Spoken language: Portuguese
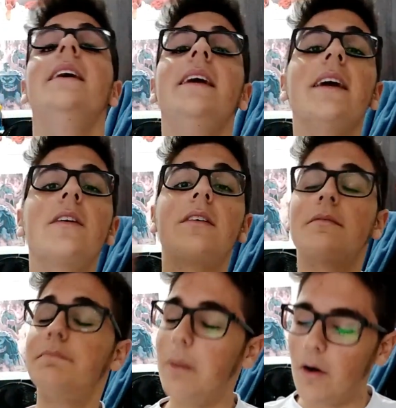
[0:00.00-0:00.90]
E
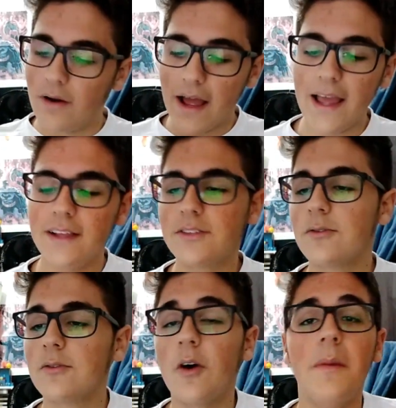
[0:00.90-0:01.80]
Bom, é
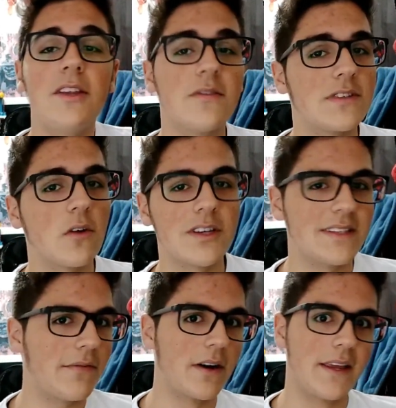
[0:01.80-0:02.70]
isso. Comente se você gosta
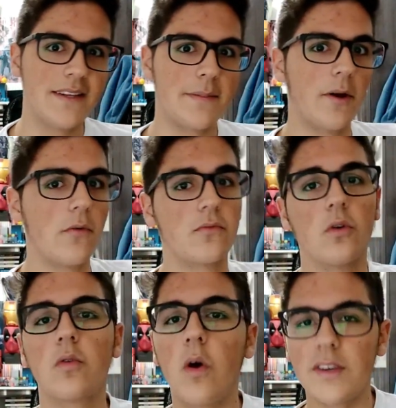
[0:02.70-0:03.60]
da franquia esse do
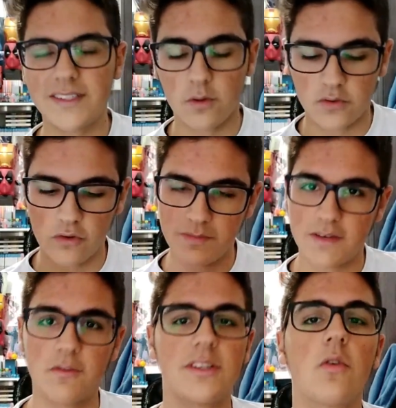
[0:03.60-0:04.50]
Futuro, quais são os filmes
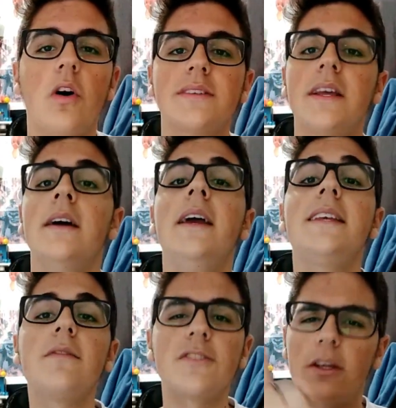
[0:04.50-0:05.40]
que você gosta. E
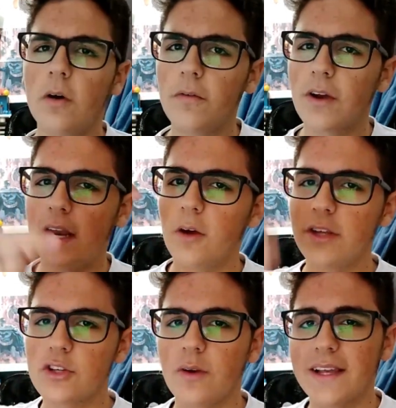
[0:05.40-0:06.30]
se você é novo no canal,
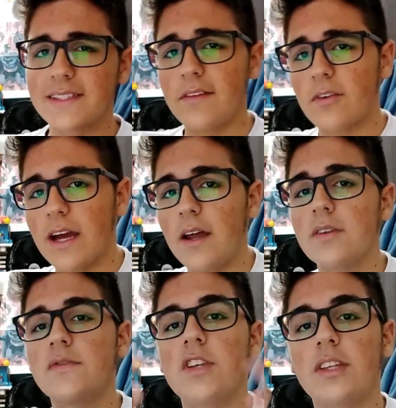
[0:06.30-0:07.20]
deixa um like, se inscreva no canal.
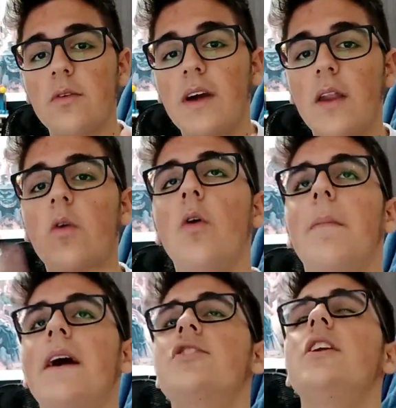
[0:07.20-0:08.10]
Se você já está no canal,
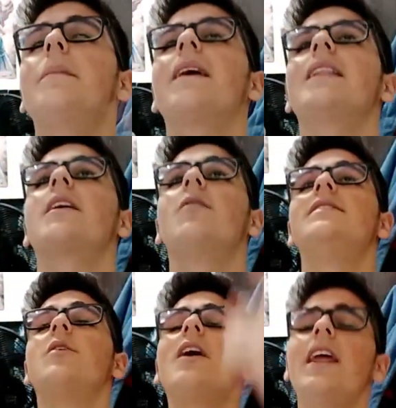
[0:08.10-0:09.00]
compartilha a galera
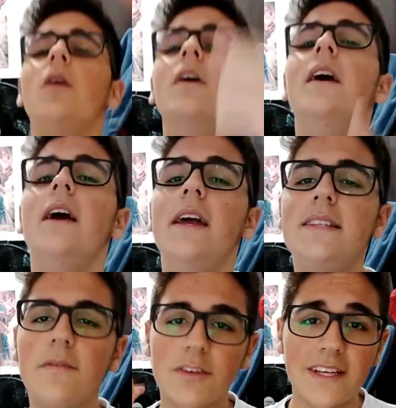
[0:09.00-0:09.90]
conhecer o canal. E
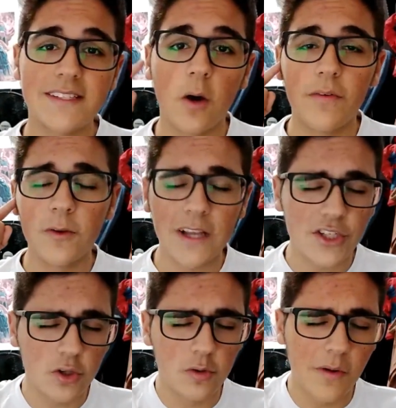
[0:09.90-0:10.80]
se você está ouvindo o
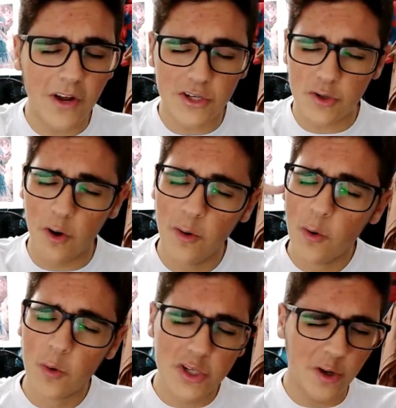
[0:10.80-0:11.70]
latido do meu cachorro,
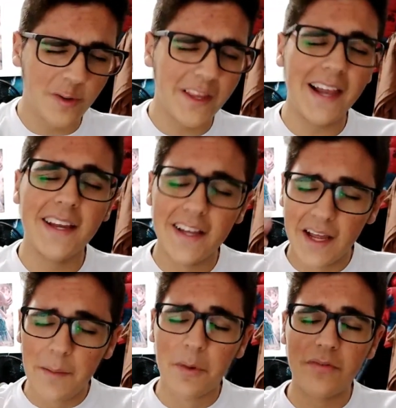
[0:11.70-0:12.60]
o choro dele,
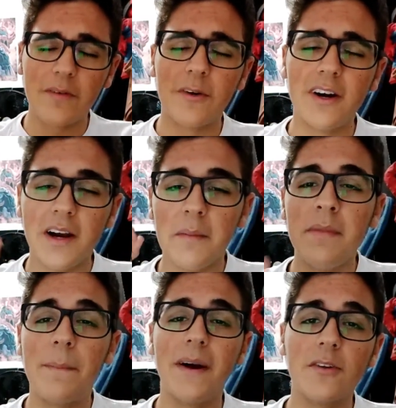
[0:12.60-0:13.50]
por favor,
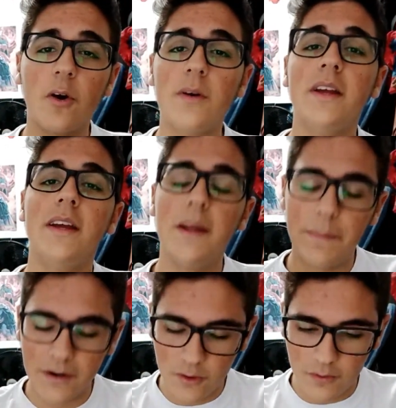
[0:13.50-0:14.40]
me perdoe e
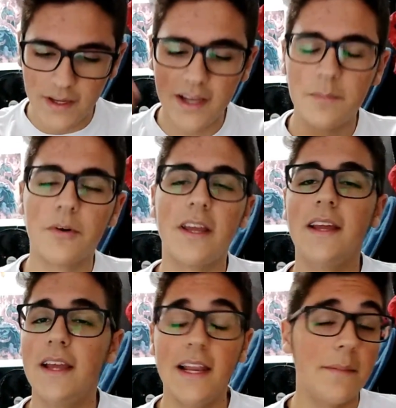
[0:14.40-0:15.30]
perdoe ele, porque ele